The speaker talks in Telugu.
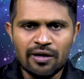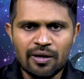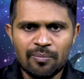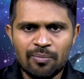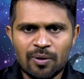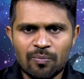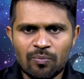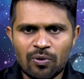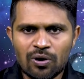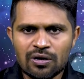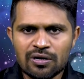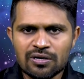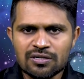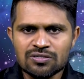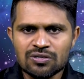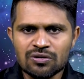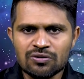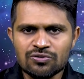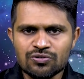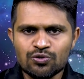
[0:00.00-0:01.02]
ఏపీ
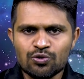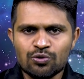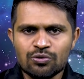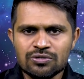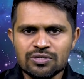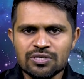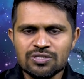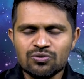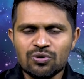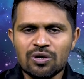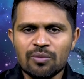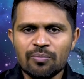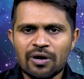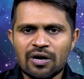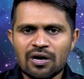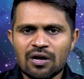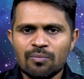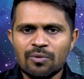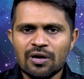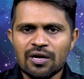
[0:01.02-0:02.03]
పాలిటిక్స్లో చోటు చేసుకునే
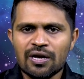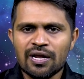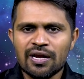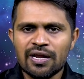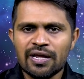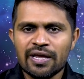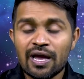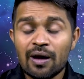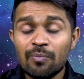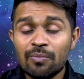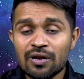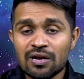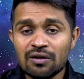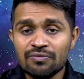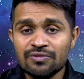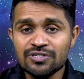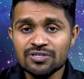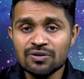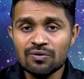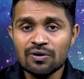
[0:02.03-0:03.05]
పరిణామాలు కానీ క్యాపిటల్
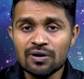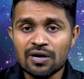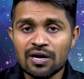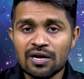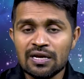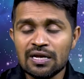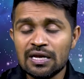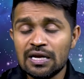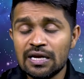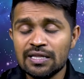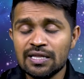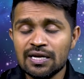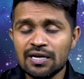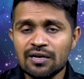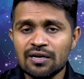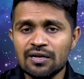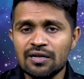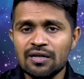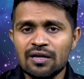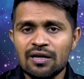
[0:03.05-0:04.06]
విషయంలో కానీ
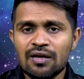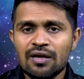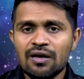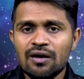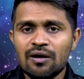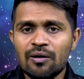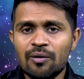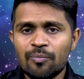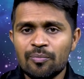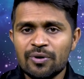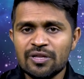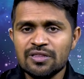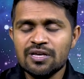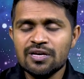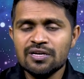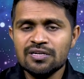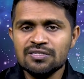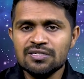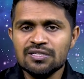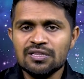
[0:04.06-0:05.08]
లేదంటే
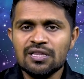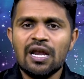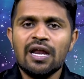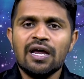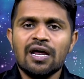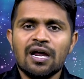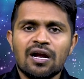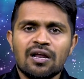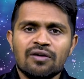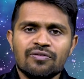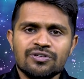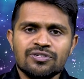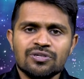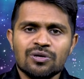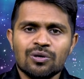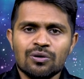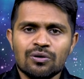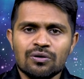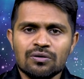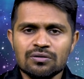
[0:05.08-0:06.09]
ప్రత్యేకించి తెలంగాణ
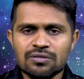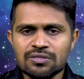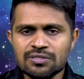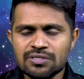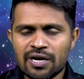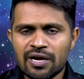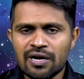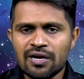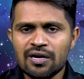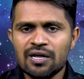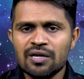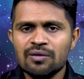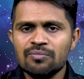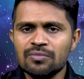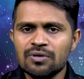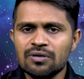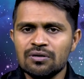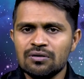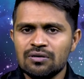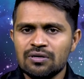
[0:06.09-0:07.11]
విషయంలో సెకండ్ టైం
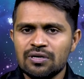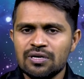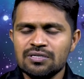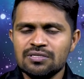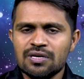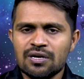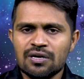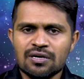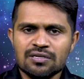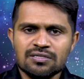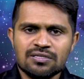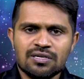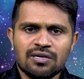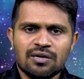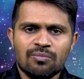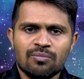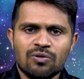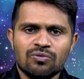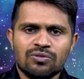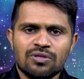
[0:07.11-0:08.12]
కేసీఆర్ గారు
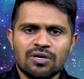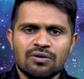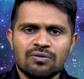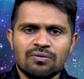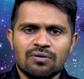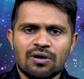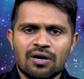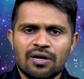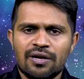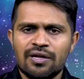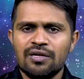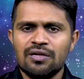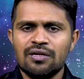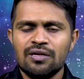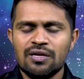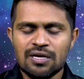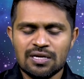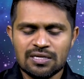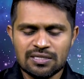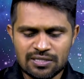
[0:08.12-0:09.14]
సీఎం అవుతారు అనే
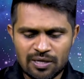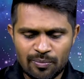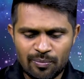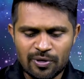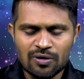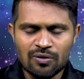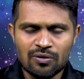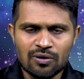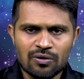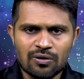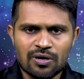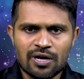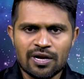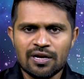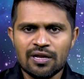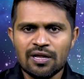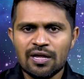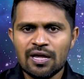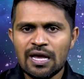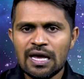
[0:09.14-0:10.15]
చెప్పటంలో
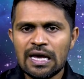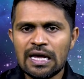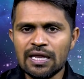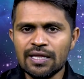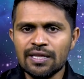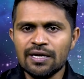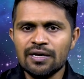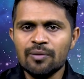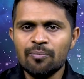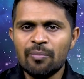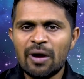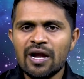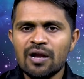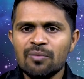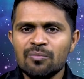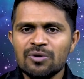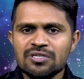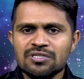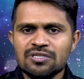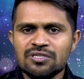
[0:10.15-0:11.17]
కానీ లేదంటే
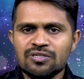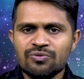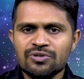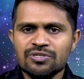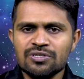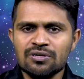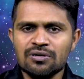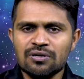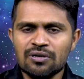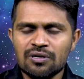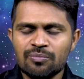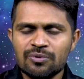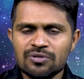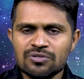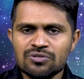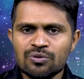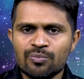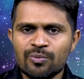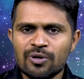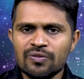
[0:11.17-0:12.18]
పాండమిక్ సిచ్యువేషన్ అంటే
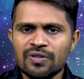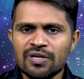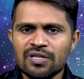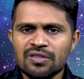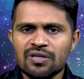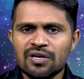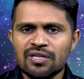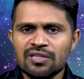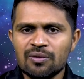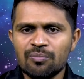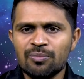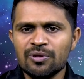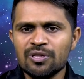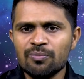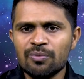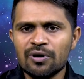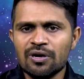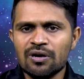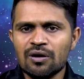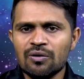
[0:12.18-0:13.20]
ప్రస్తుతం మనం దీంతో అయితే ఇబ్బంది
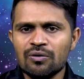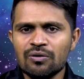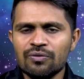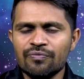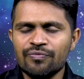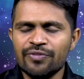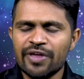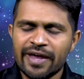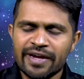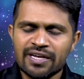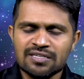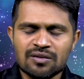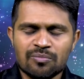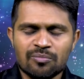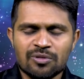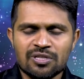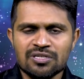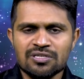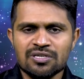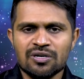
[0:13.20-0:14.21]
పడ్డాం దానికి
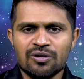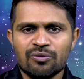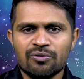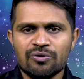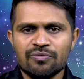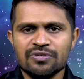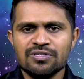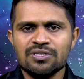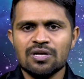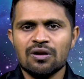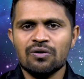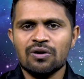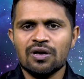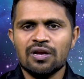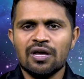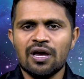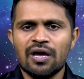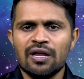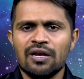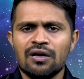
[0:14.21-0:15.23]
సంబంధించినటువంటి విషయాల్లో
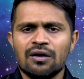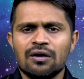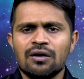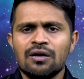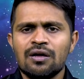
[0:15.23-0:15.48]
కానీ ఆయన